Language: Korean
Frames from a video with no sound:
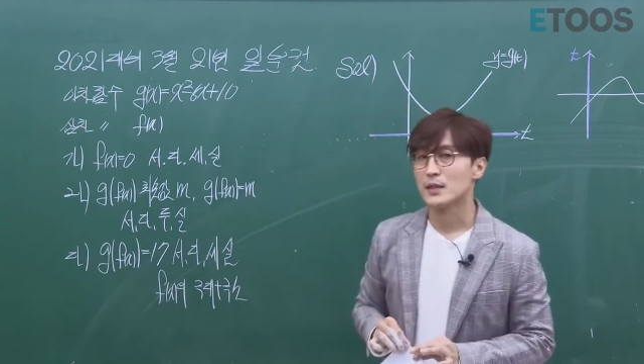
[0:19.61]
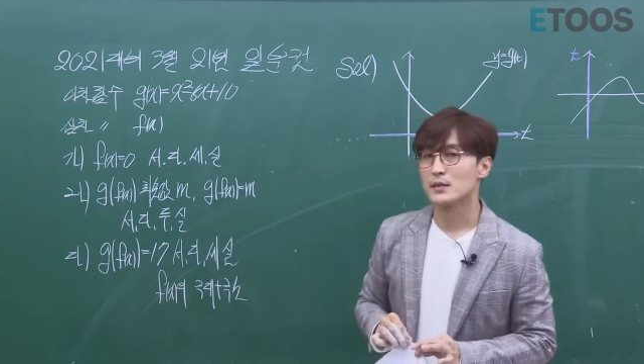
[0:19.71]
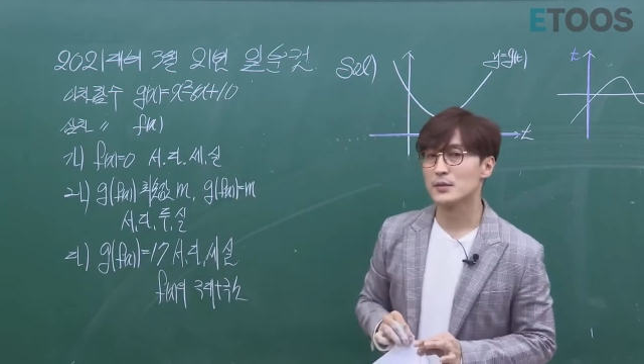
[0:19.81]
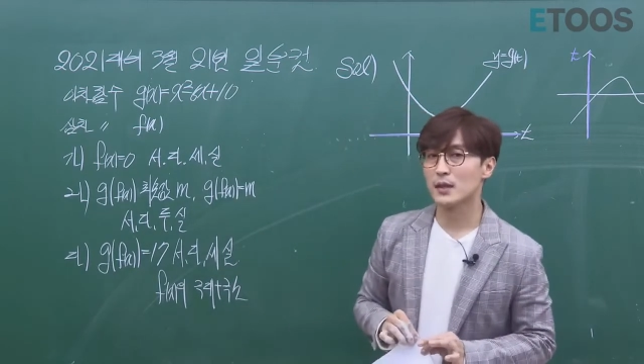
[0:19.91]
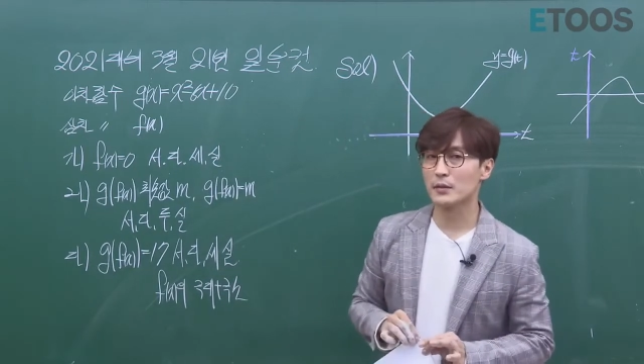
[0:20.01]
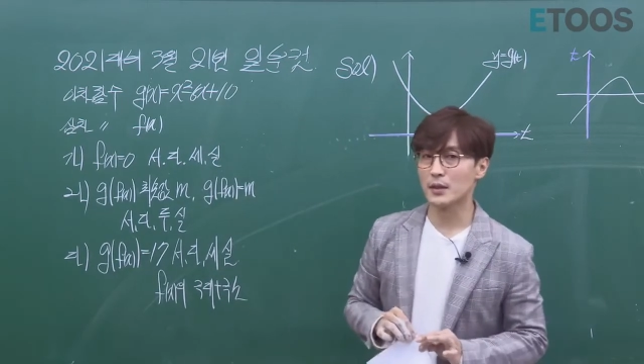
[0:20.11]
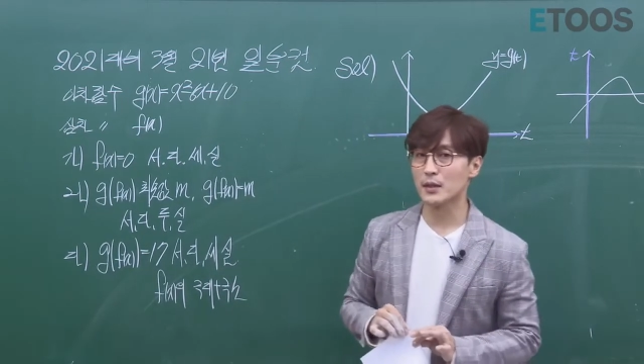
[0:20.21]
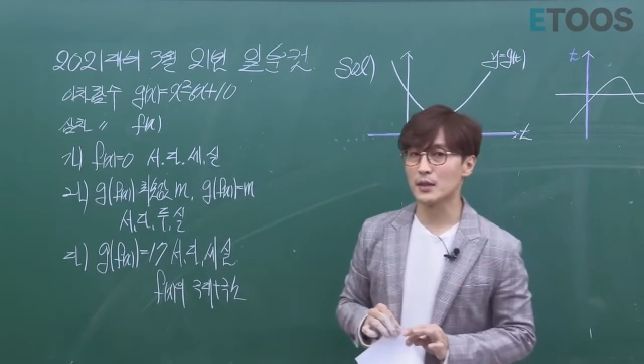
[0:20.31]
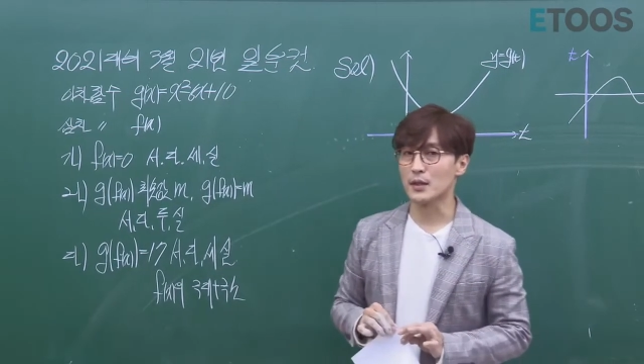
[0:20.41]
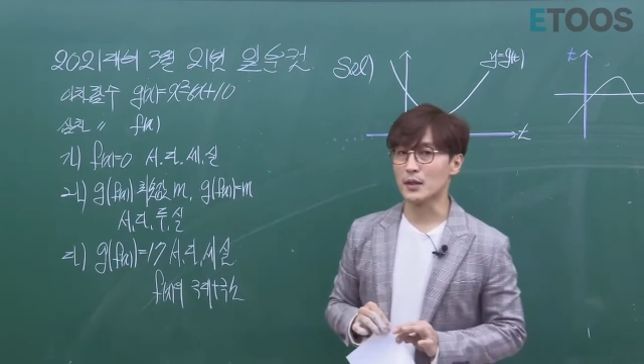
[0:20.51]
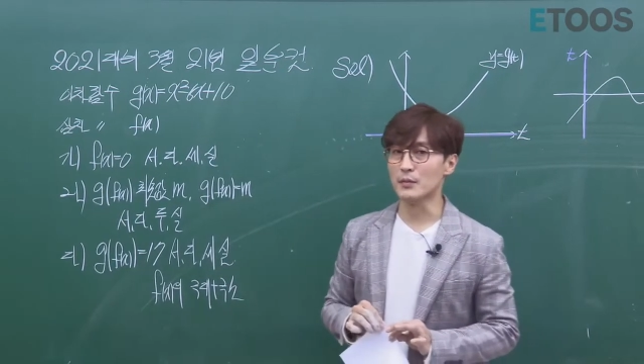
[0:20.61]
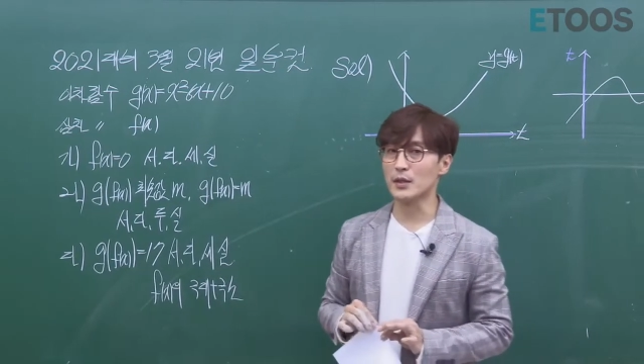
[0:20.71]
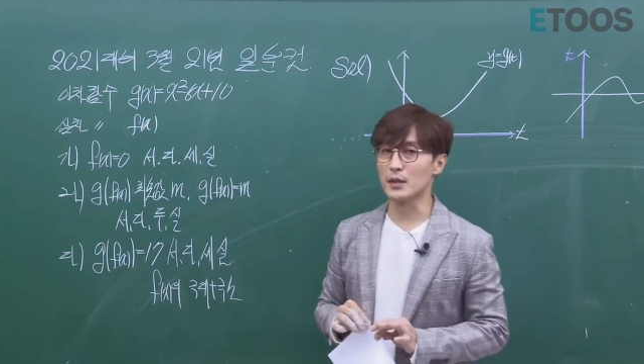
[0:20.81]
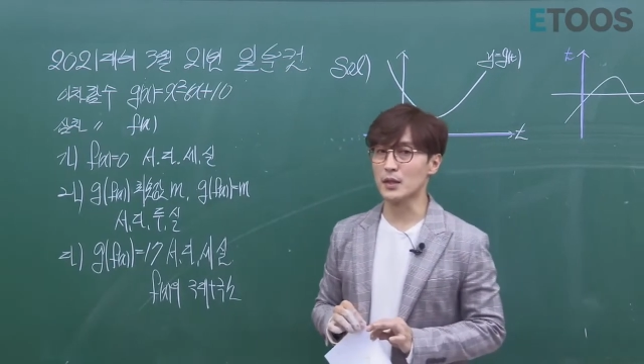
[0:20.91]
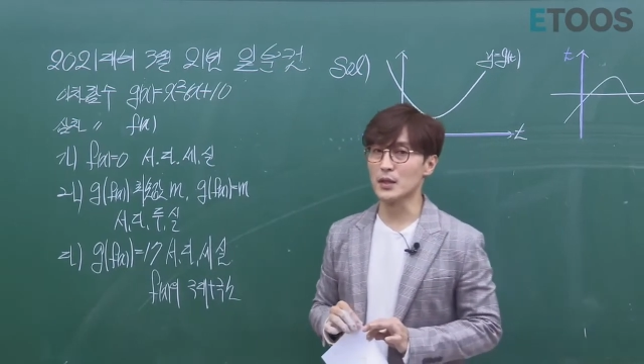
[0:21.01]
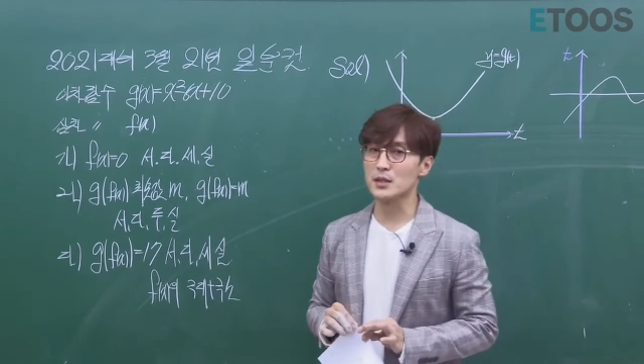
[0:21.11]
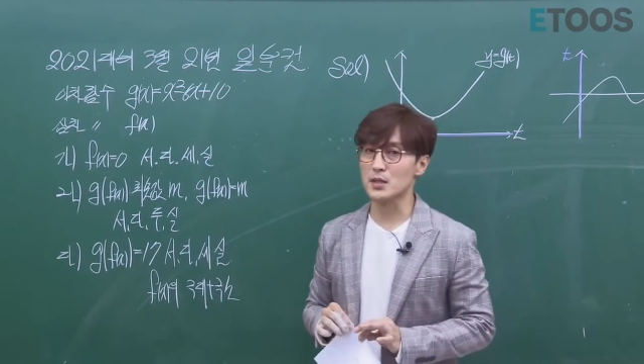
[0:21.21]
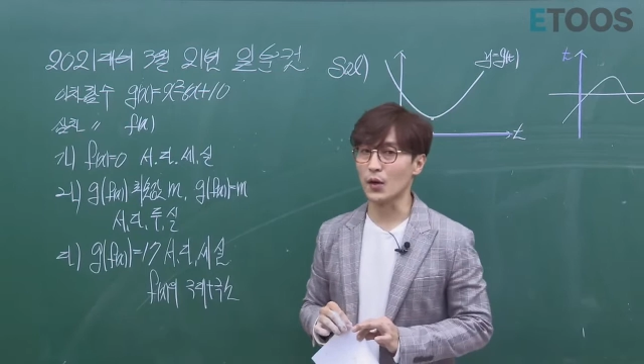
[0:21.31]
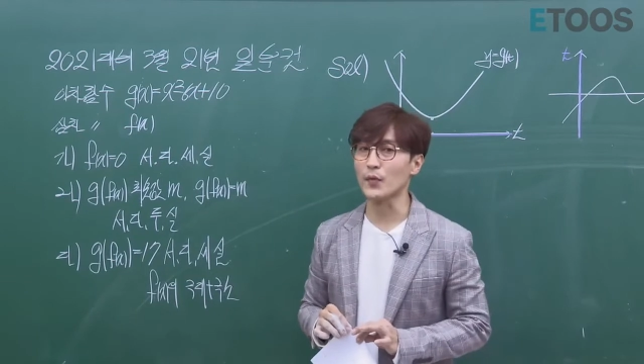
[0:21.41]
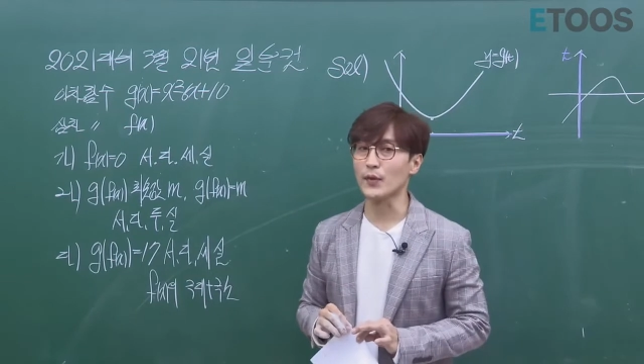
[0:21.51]
선생님이 이미
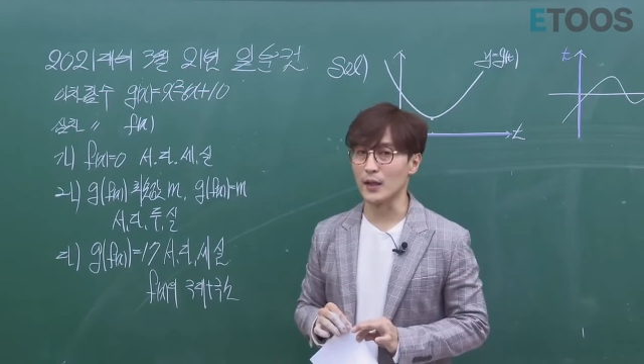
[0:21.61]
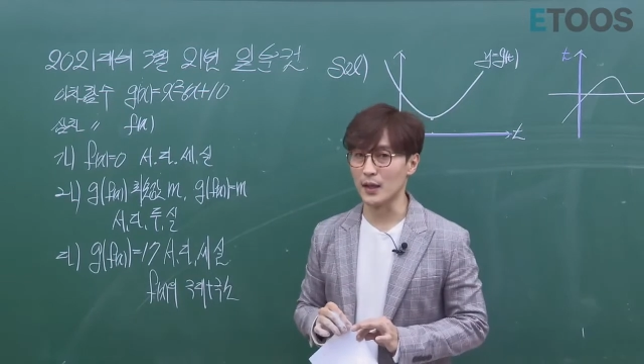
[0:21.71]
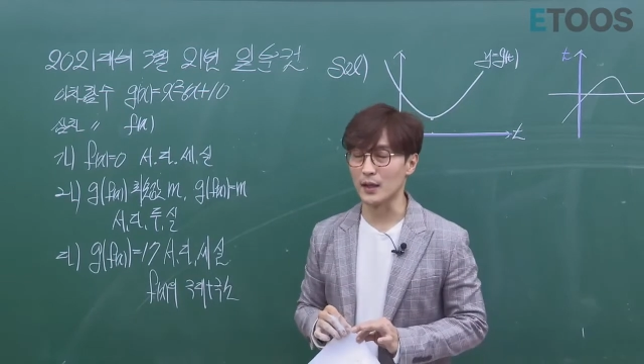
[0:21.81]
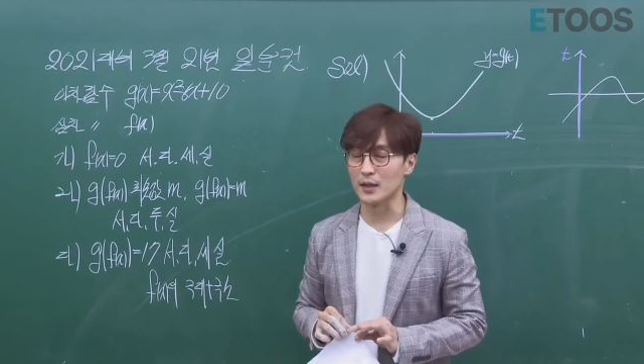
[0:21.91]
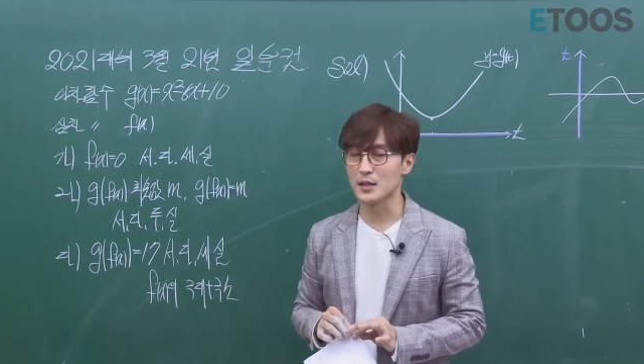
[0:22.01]
이전에